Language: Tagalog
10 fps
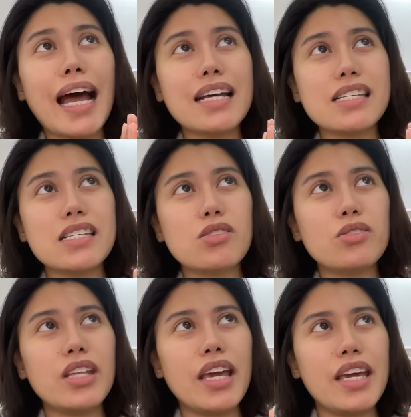access to
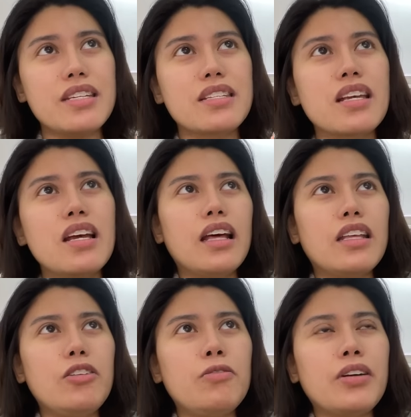ni Ace
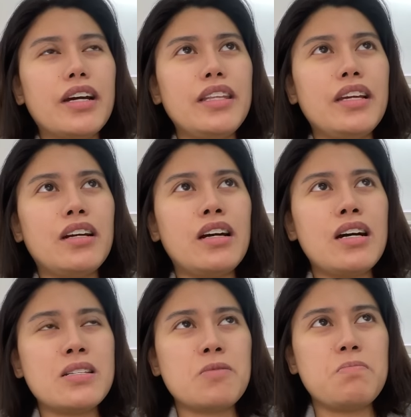yung kanyang
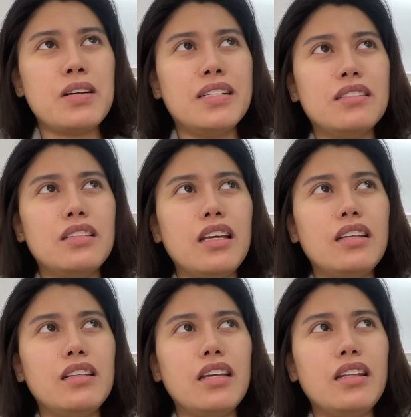husband
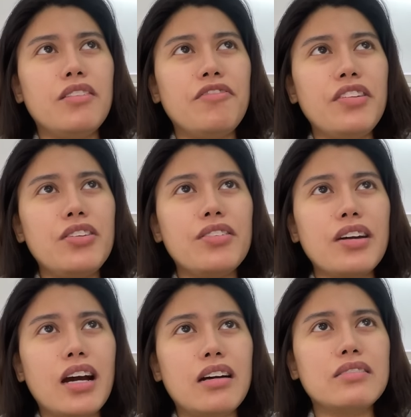and then
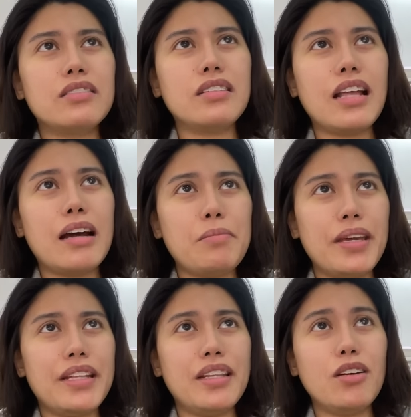na-figure out
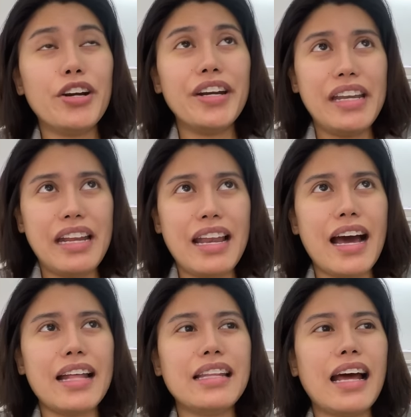namin or
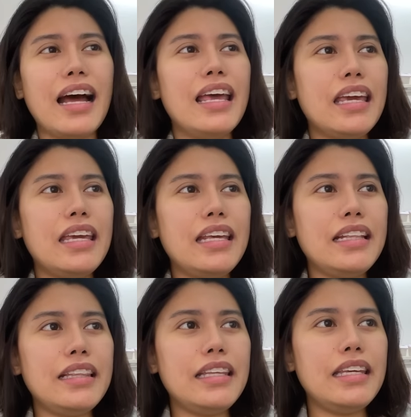nila na
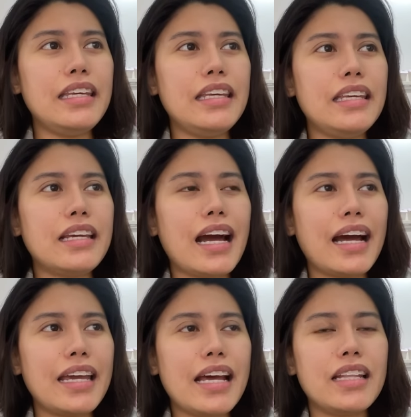hindi
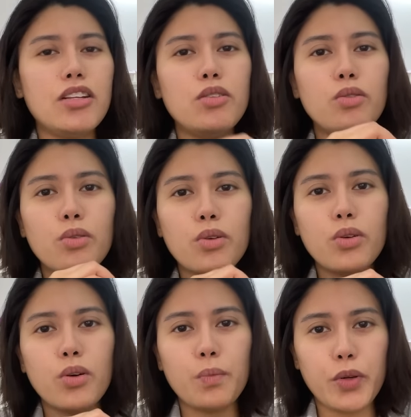kakayanin nung
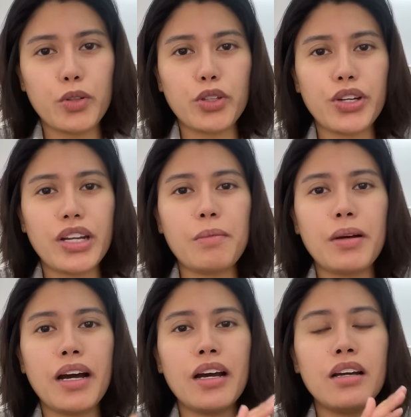computer na
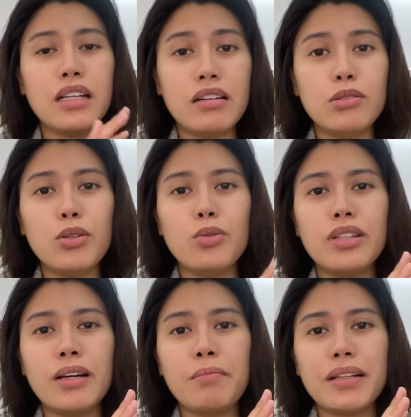mag-download
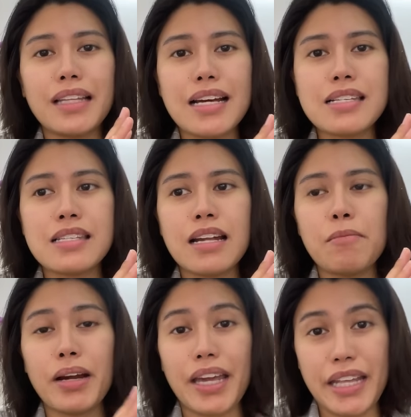ng mataas na
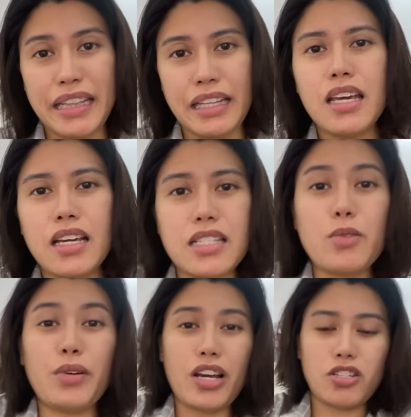pang-edit
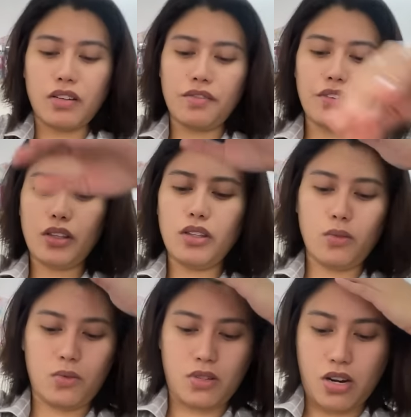kasi wala siyang
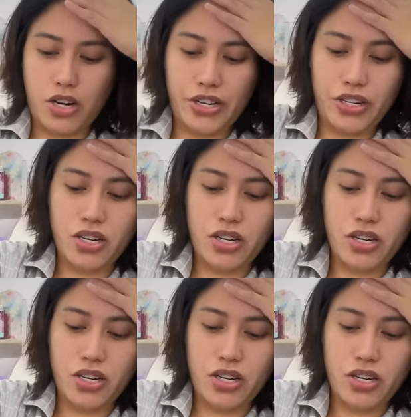video card.